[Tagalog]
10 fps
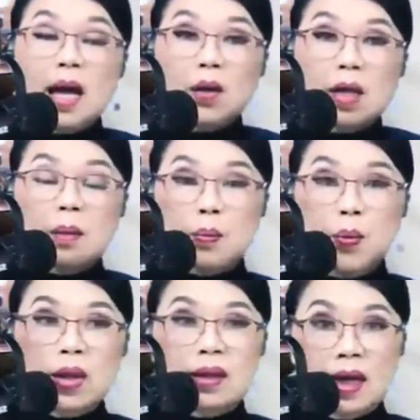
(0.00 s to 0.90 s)
ano naman
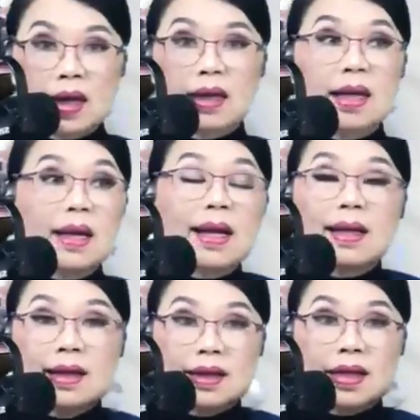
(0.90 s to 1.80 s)
po ang dahilan nila na
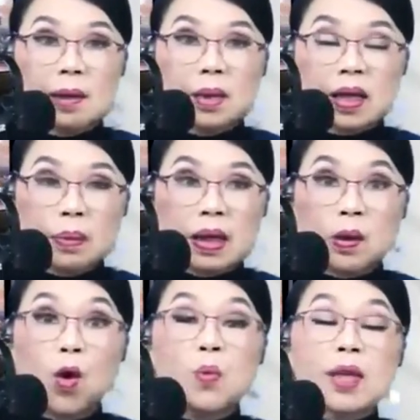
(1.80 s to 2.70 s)
hindi sila
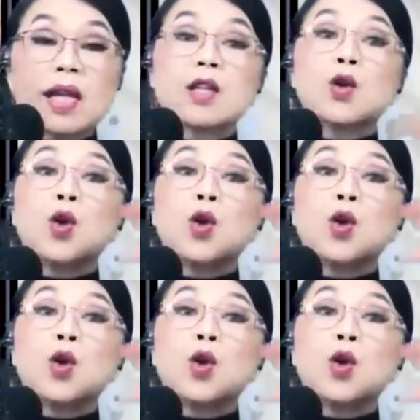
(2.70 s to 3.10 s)
makipag-cooperate?